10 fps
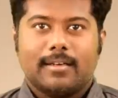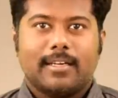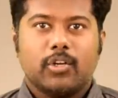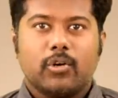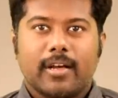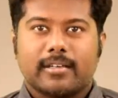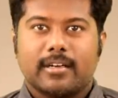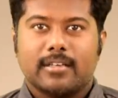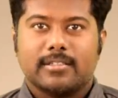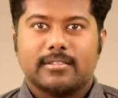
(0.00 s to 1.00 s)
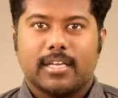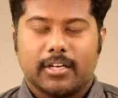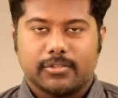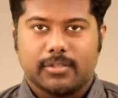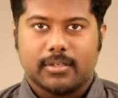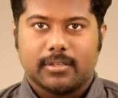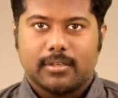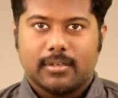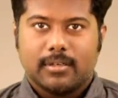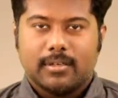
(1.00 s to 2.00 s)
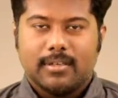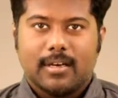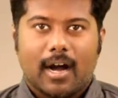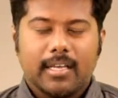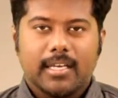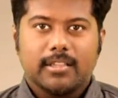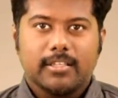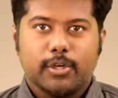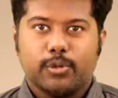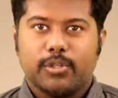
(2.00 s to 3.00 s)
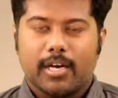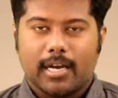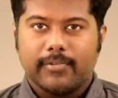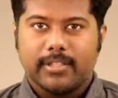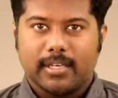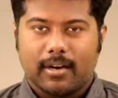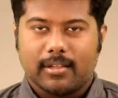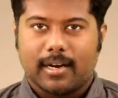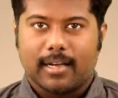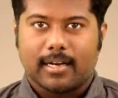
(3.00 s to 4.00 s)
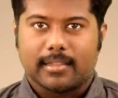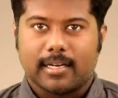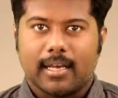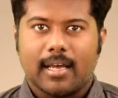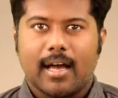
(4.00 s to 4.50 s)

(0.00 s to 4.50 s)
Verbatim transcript: டிரோடாக்டலஸ் டைனோசர் ஆயிரத்தி எண்ணூற்றி அறுபத்தி நாலாவது காலகட்டத்தில்